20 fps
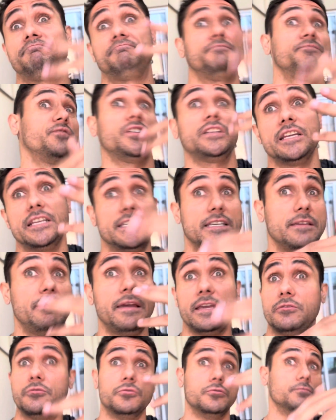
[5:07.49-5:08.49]

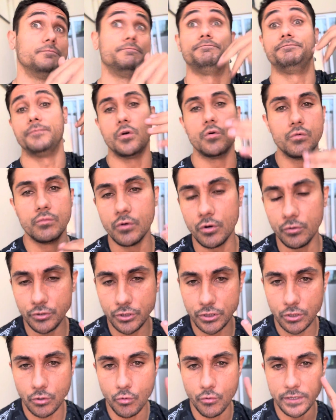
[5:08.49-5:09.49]
fortalecimento um monte
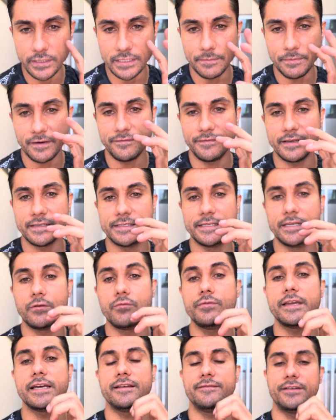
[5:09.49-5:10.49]
de coisa para fazer com
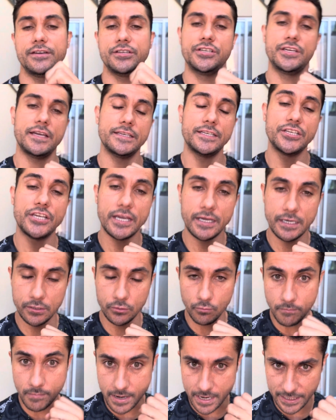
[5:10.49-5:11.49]
que ela vá che chegando
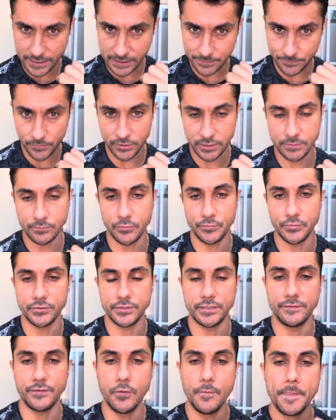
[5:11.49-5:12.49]
mais próximo
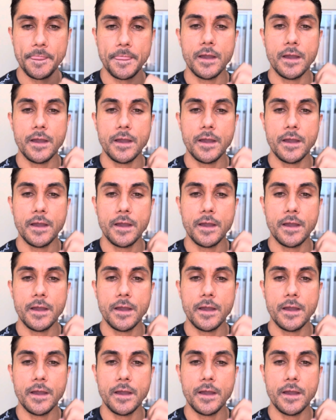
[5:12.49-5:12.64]
possível